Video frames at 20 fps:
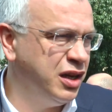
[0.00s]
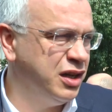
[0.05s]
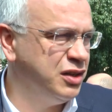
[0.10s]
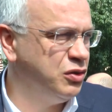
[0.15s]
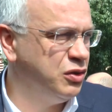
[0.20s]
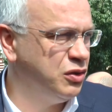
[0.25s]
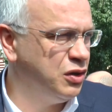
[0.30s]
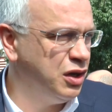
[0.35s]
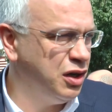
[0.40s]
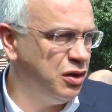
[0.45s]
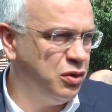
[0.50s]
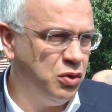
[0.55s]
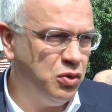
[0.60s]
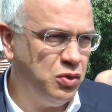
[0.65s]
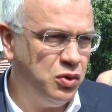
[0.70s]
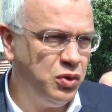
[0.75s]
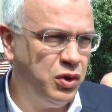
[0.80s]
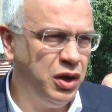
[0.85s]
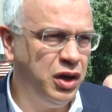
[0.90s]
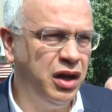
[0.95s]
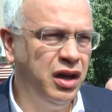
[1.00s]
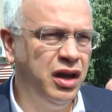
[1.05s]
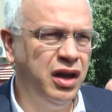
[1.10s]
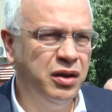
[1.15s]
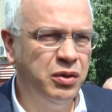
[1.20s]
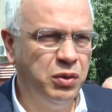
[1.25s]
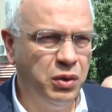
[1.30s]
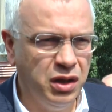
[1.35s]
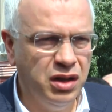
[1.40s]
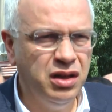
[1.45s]
attorno a lui e
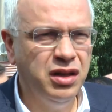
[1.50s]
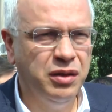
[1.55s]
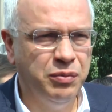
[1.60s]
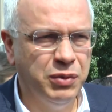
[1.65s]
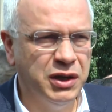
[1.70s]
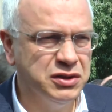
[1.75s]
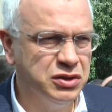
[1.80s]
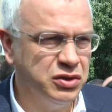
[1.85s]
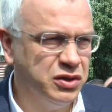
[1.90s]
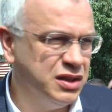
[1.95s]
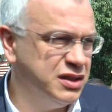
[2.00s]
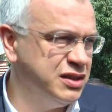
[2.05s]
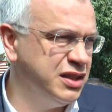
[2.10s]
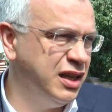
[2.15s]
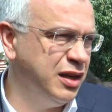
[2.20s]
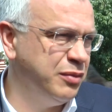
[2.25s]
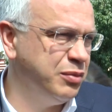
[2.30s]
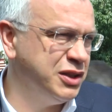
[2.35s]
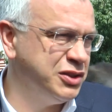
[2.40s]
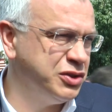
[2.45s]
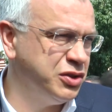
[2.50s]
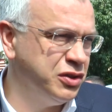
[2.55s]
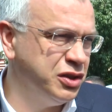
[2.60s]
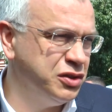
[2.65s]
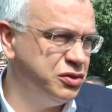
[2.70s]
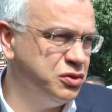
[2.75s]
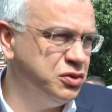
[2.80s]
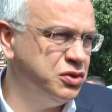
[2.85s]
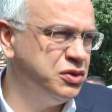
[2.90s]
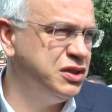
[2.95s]
quindi penso che sia la persona
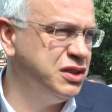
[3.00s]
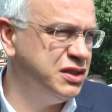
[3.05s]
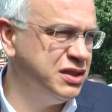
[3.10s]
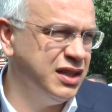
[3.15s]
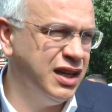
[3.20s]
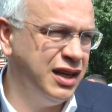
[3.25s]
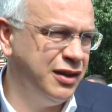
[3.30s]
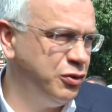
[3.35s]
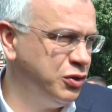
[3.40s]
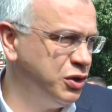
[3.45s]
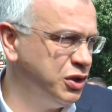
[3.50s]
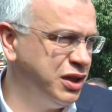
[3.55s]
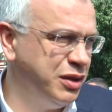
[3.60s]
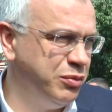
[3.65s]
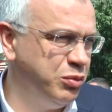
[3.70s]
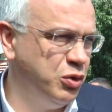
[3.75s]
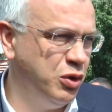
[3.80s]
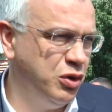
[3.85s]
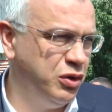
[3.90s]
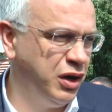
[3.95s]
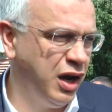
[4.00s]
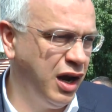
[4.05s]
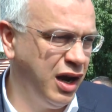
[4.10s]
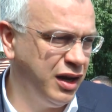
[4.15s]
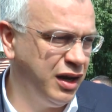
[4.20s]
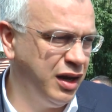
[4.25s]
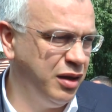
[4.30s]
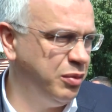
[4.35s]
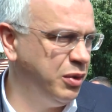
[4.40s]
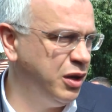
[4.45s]
giusta e sia la volta buona
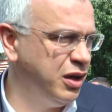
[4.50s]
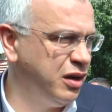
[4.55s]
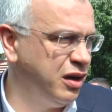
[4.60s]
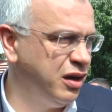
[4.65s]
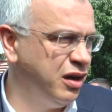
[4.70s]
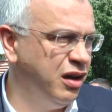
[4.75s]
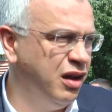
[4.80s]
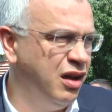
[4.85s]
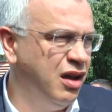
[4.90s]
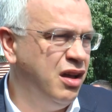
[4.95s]
anche per